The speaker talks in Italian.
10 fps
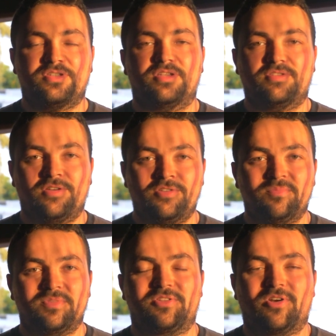sono
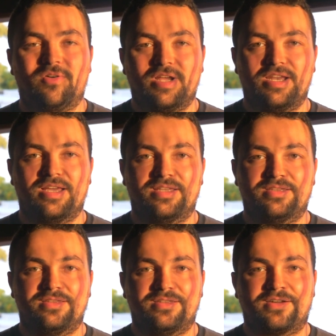Antonio, mi trovo
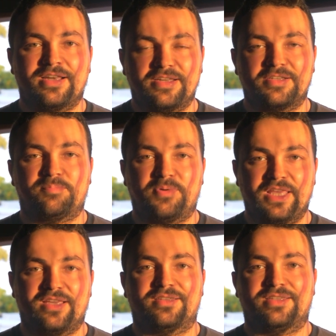al Renner
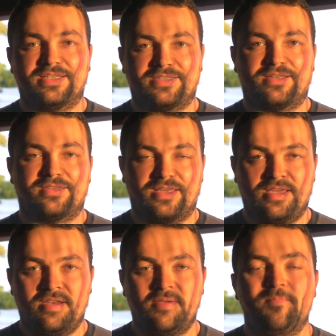Spring Desert
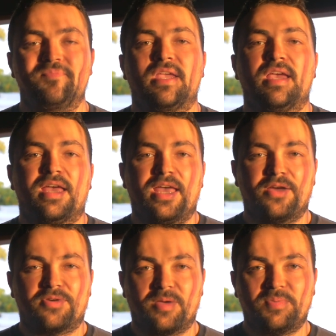Inn,
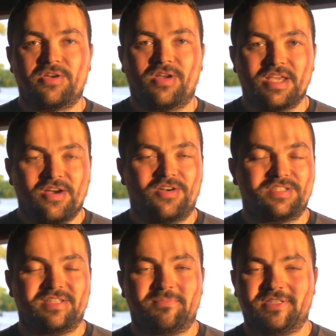è una piccola
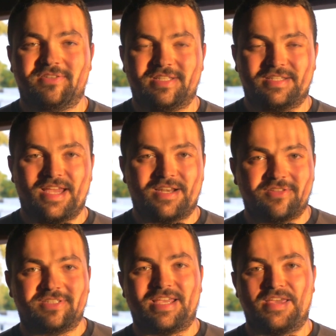oasi in mezzo al
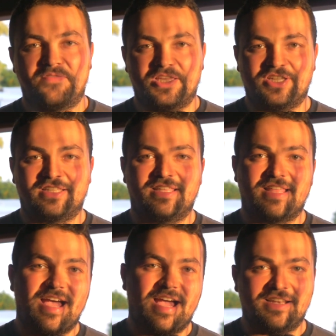deserto, se viaggiate
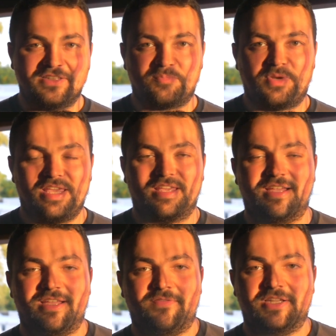da Alice Spring
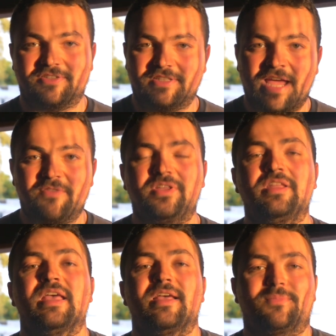eh, verso Darwin
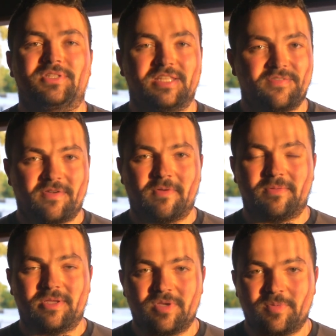potete
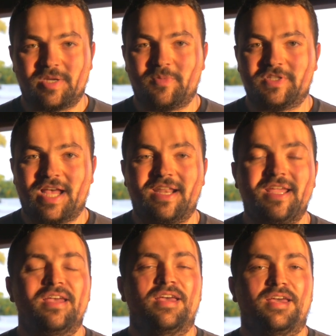fermarvi qui per
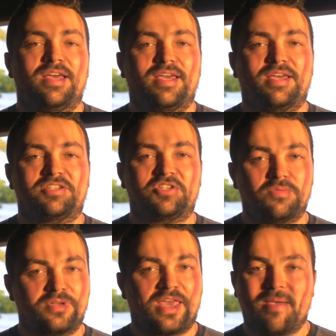riposare, eh, c'è
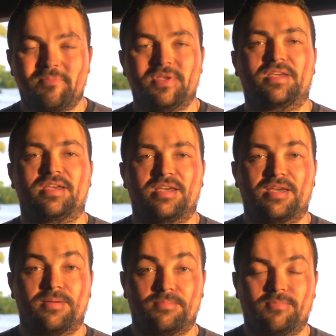un camping
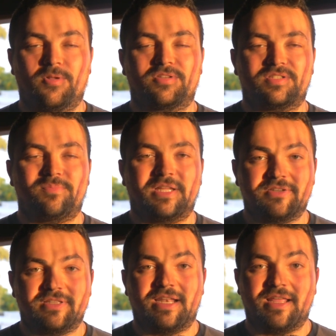eh, molto
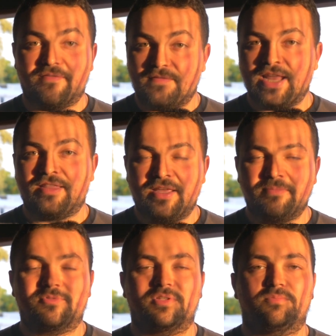simpatico nel
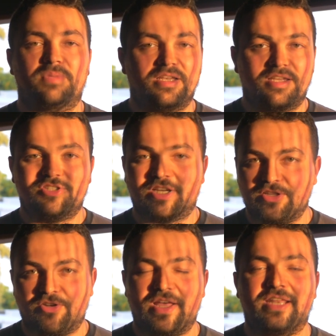verde, quindi un bel
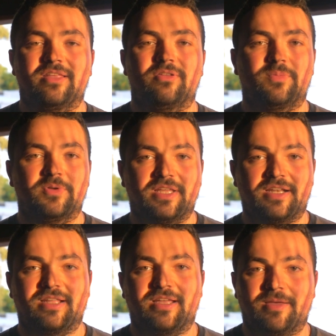giardino verde dove
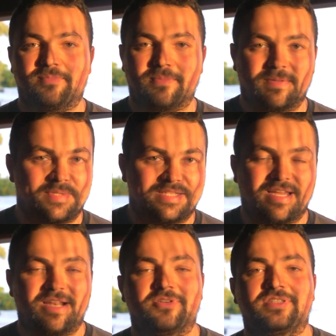poter
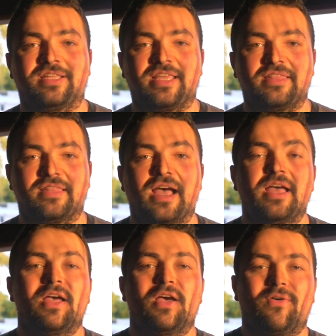piazzare la vostra tenda,
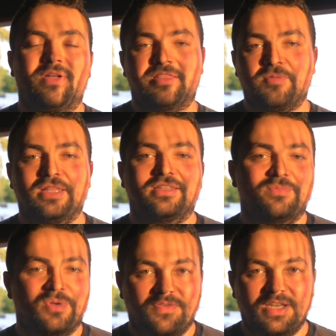o altrimenti
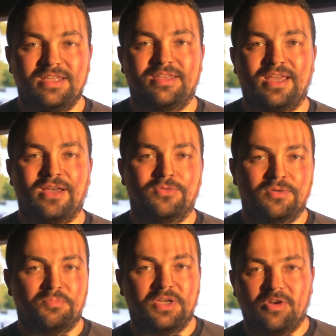se preferite
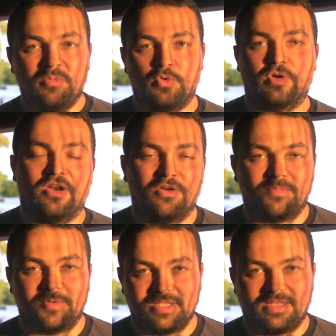un piccolo
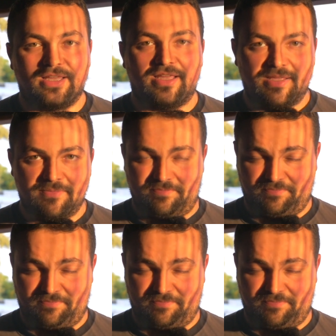bungalow potete